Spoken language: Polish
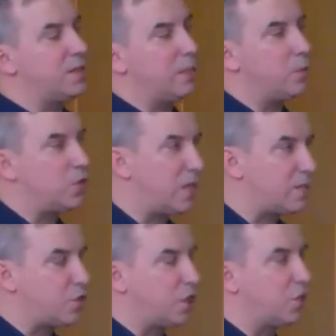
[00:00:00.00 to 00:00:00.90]
cały
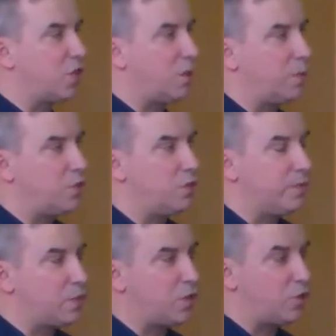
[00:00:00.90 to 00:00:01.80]
czas się działy
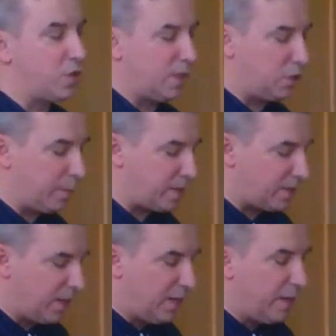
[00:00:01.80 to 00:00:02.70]
dziwne rzeczy,
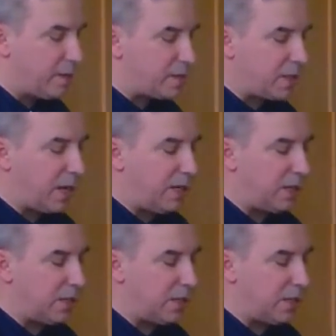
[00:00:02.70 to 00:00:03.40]
natomiast skala